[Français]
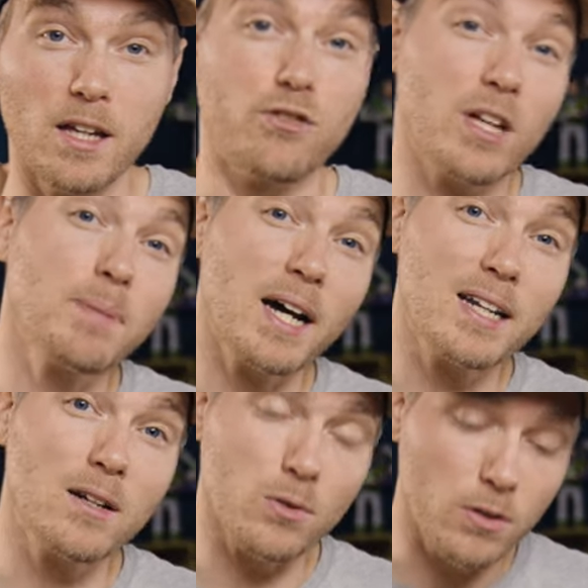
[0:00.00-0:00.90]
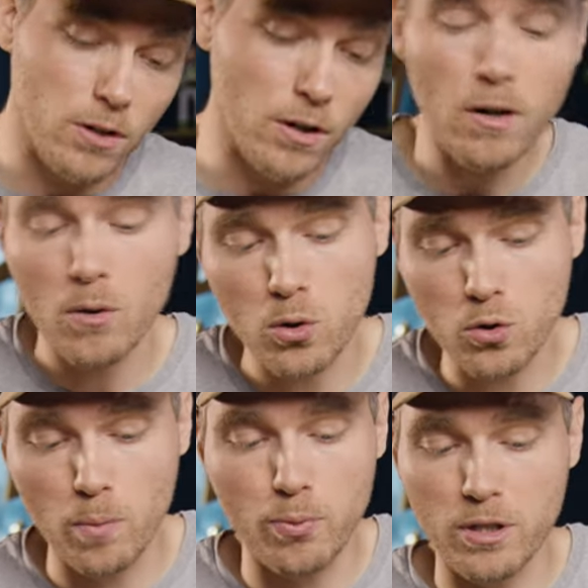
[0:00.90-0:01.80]
Et je viens de parler de lenteur,
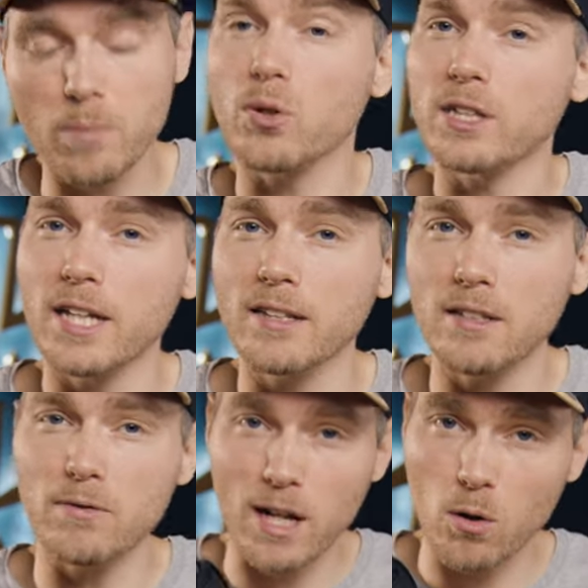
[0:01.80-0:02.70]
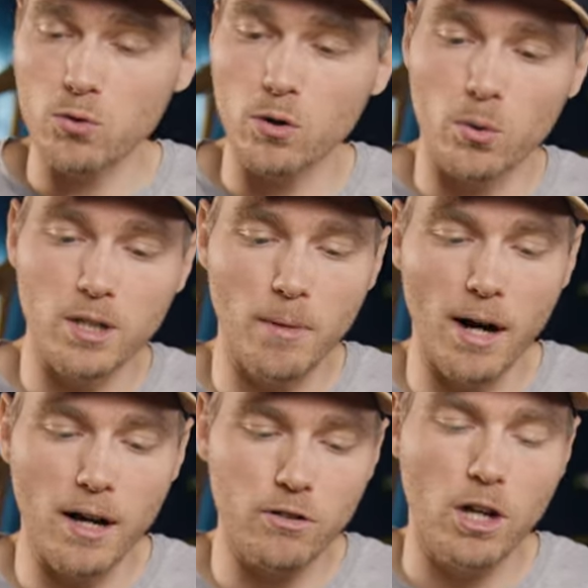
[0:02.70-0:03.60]
autre petit point négatif, la lenteur au
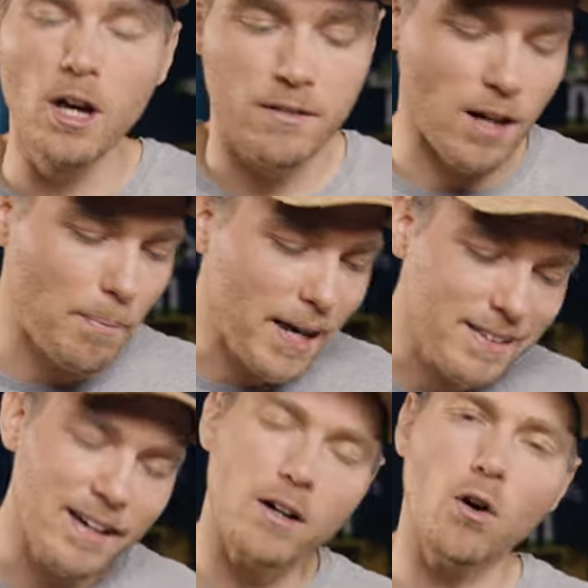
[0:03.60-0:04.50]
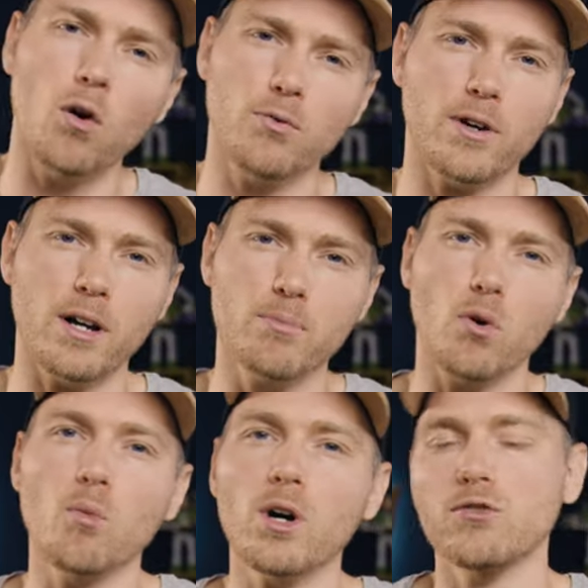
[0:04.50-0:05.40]
démarrage. Ça n'a pas été un grand frein
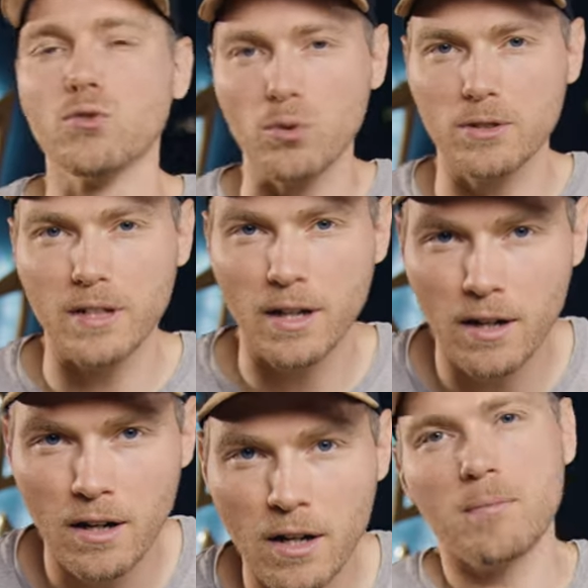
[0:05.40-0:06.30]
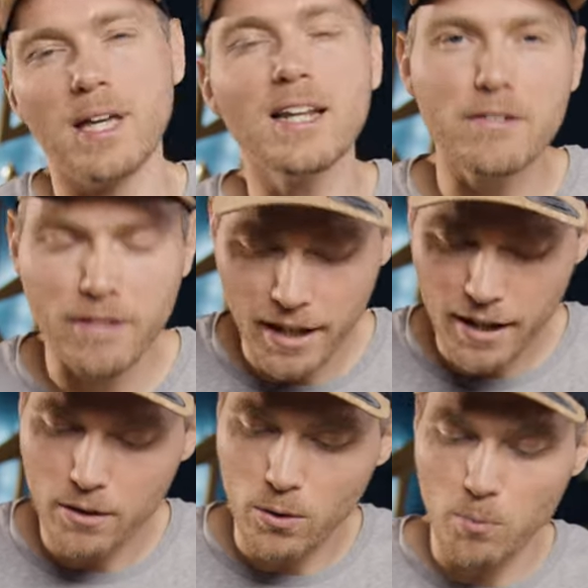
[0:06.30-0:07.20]
pour moi sur le terrain, mais il est
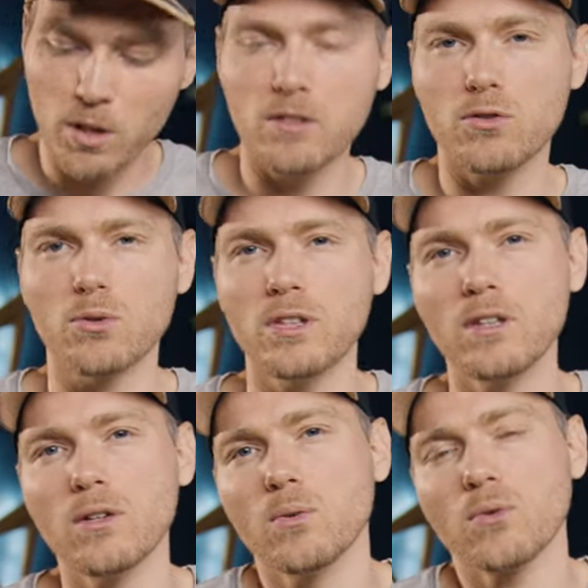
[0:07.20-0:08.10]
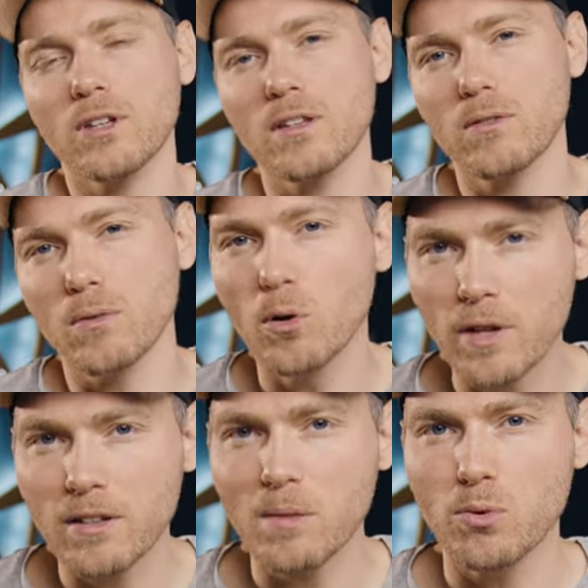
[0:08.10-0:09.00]
vrai que les boîtiers Sony ont cette
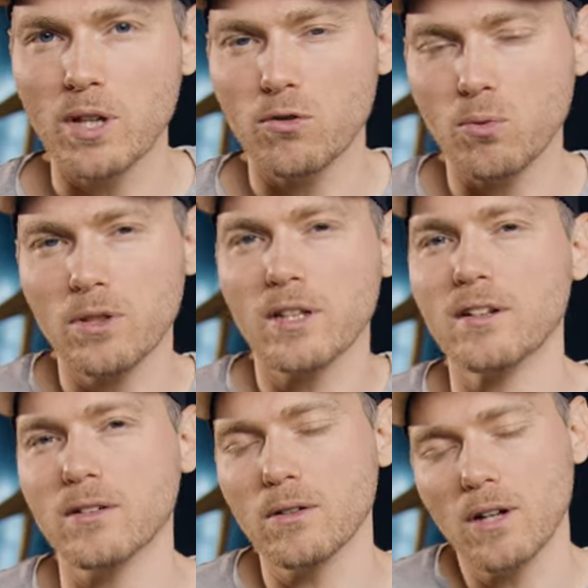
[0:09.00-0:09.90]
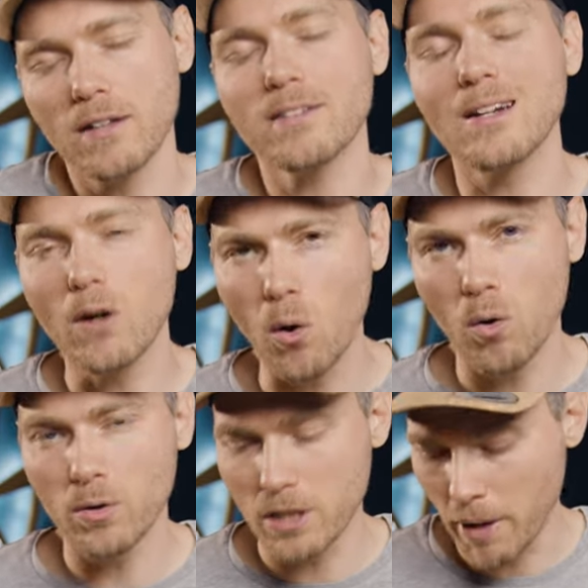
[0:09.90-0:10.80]
mauvaise réputation d'être euh, assez lents
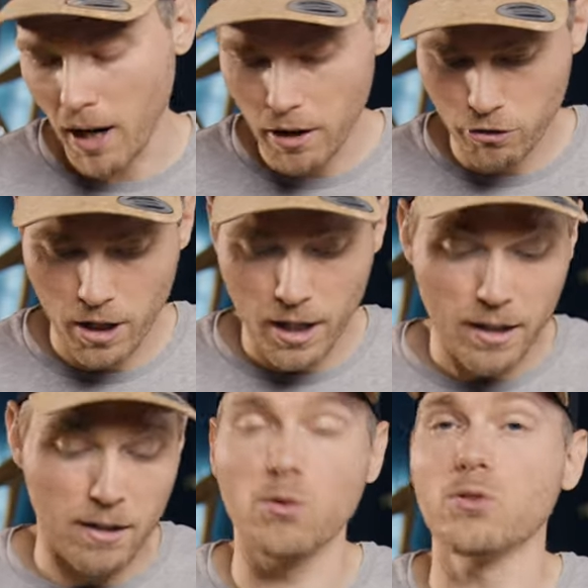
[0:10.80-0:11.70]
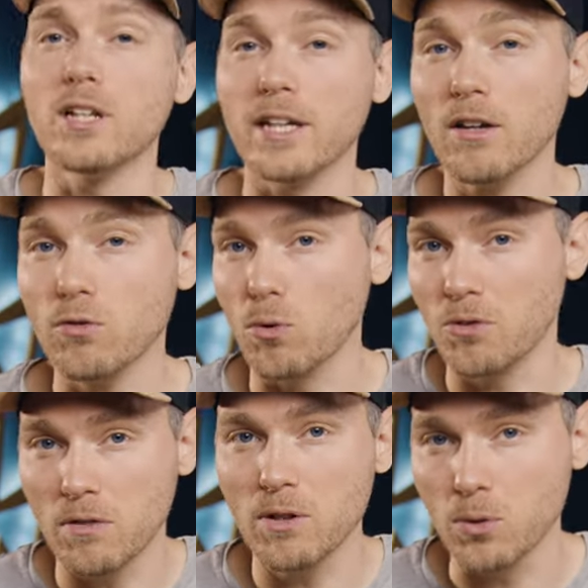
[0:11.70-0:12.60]
au démarrage, et c'est aussi le cas sur le
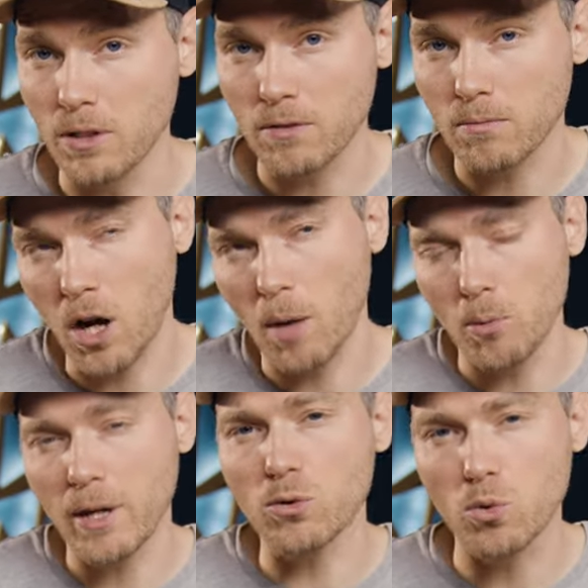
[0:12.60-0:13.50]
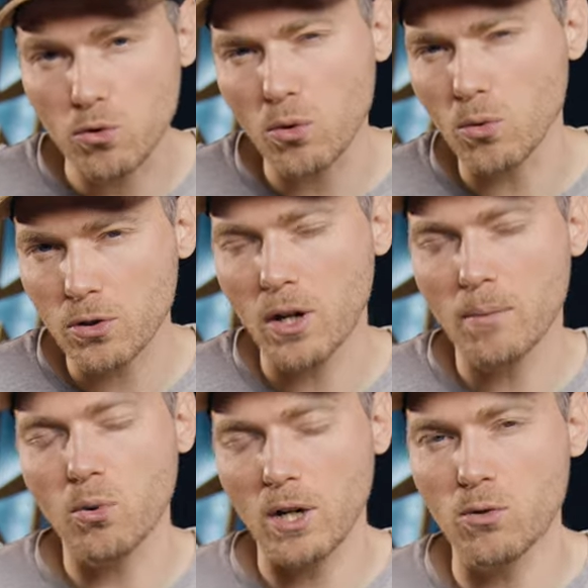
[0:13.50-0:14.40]
ZV-E10. À peu près deux secondes quand
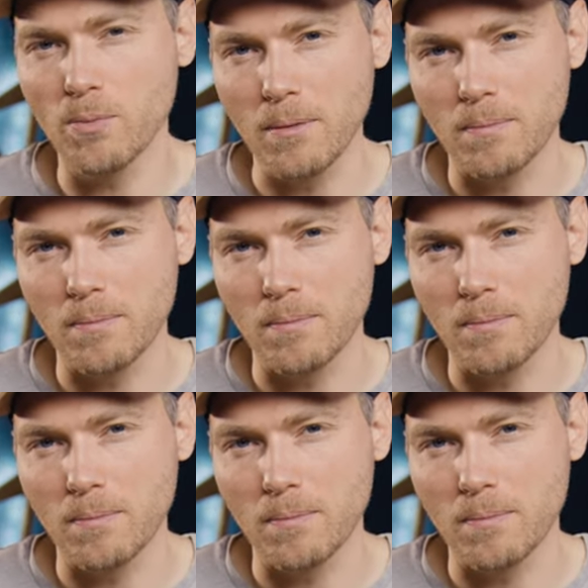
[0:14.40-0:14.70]
même pour l'allumer.